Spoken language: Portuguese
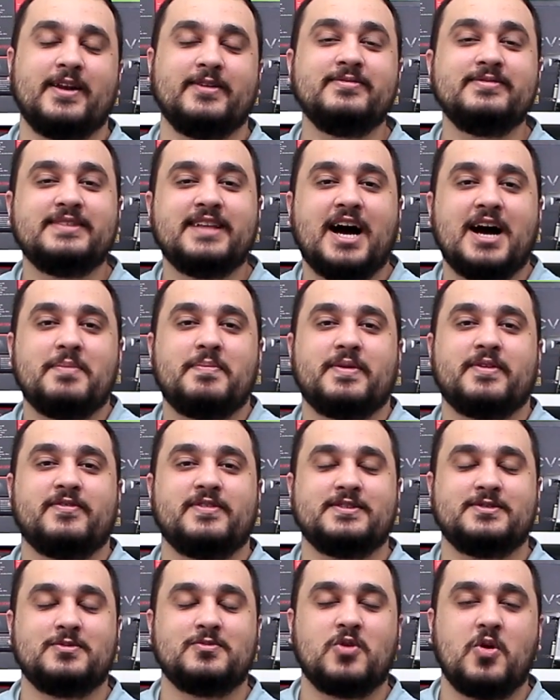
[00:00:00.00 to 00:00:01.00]
Não dá para
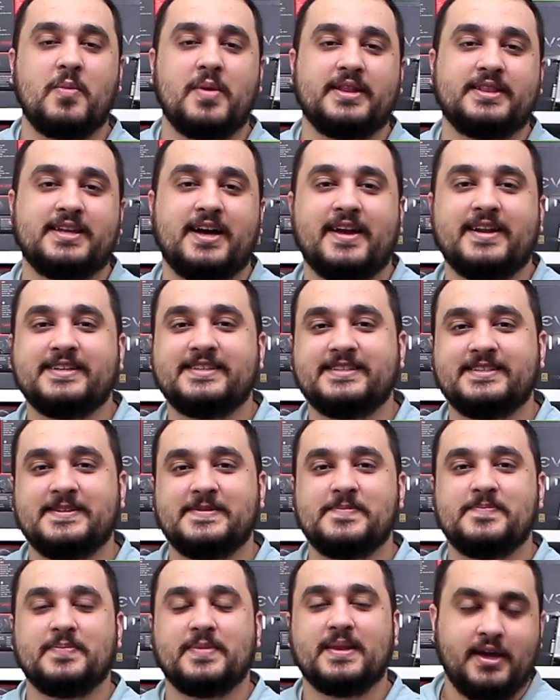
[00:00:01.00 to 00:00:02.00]
fazer um comentário assim.